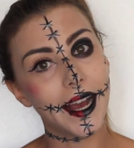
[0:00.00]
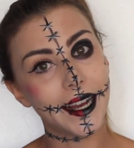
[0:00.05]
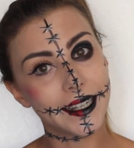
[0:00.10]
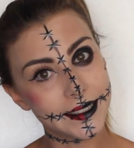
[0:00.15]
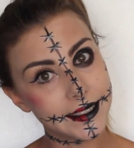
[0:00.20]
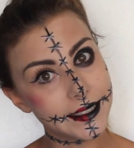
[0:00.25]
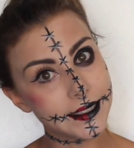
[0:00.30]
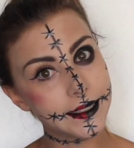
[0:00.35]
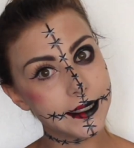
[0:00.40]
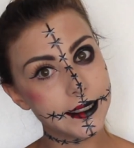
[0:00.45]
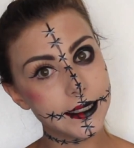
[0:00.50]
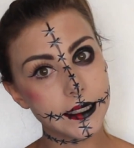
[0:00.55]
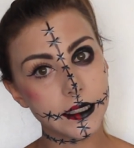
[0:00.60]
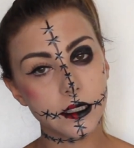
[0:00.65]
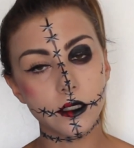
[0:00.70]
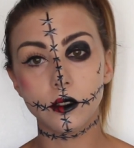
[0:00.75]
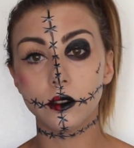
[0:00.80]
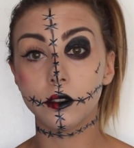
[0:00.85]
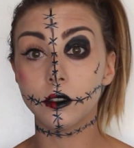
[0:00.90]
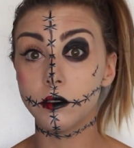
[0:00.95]
artistique
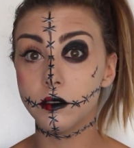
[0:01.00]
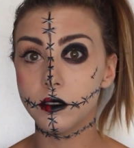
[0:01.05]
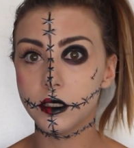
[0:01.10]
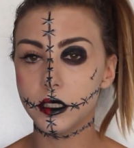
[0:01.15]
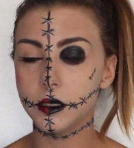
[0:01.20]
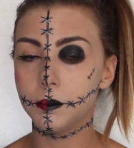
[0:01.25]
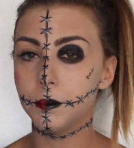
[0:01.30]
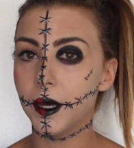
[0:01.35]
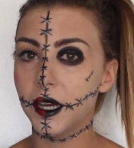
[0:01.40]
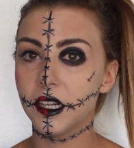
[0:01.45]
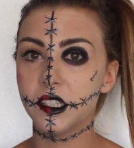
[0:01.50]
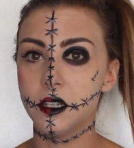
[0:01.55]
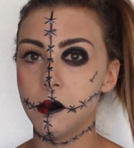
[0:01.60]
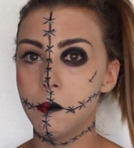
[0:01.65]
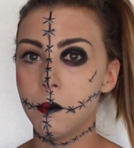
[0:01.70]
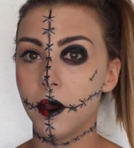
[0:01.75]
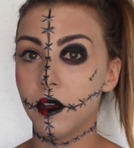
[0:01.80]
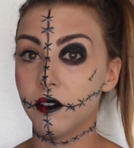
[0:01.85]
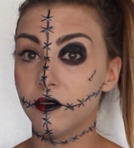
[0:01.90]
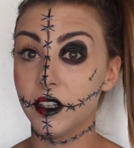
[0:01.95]
et que je ne sais pas, j'ai
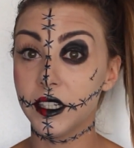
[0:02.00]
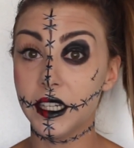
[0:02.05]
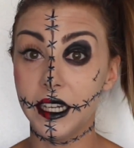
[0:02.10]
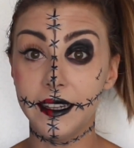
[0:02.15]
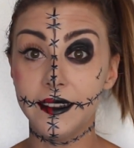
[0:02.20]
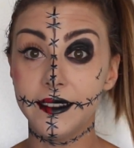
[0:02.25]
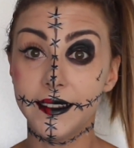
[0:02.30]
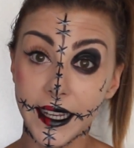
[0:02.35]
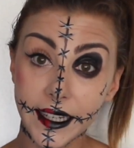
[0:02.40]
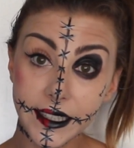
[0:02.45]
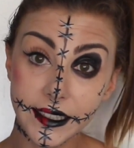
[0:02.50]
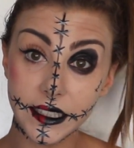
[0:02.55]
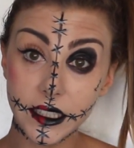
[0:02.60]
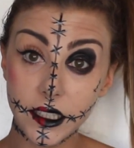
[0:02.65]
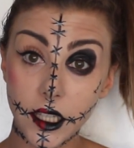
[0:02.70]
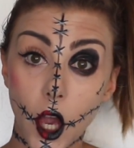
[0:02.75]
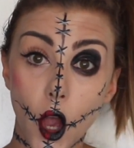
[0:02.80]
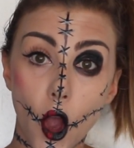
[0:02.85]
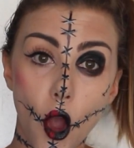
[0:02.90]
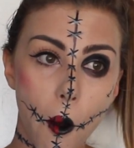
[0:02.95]
pas en fait les
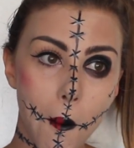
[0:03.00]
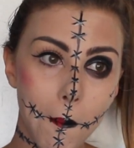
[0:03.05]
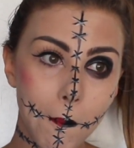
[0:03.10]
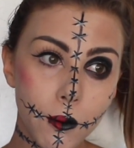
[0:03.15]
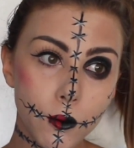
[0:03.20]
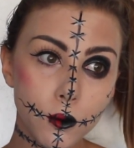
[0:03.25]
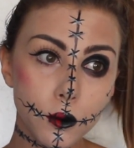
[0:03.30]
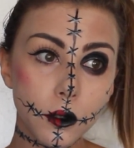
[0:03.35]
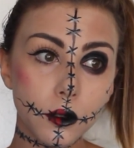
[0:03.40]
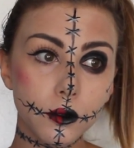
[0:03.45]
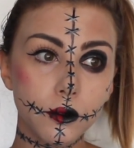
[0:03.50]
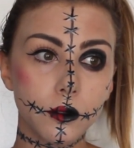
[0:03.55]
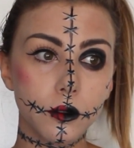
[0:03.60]
techniques pour.